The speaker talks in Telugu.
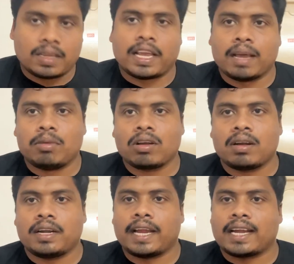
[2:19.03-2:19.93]
కేబుల్
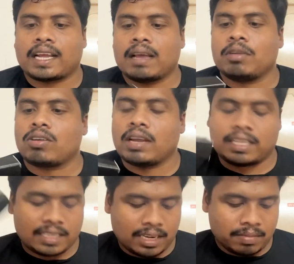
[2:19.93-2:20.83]
డేటా కేబుల్ కూడా
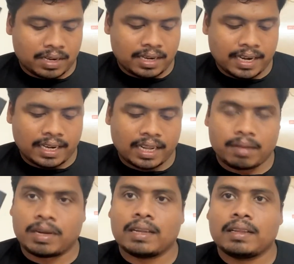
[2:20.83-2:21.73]
ఇచ్చారనమాట డేటా
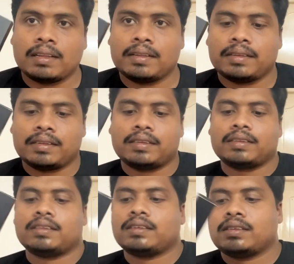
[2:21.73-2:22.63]
కేబుల్
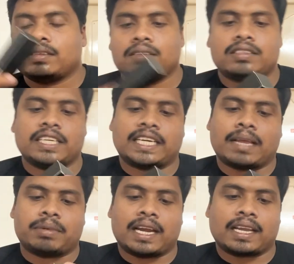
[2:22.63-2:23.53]
సి
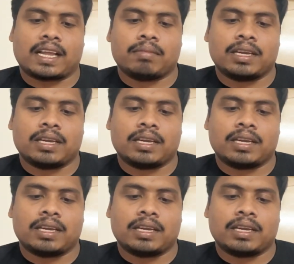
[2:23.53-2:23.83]
టైప్ డేటా కేబుల్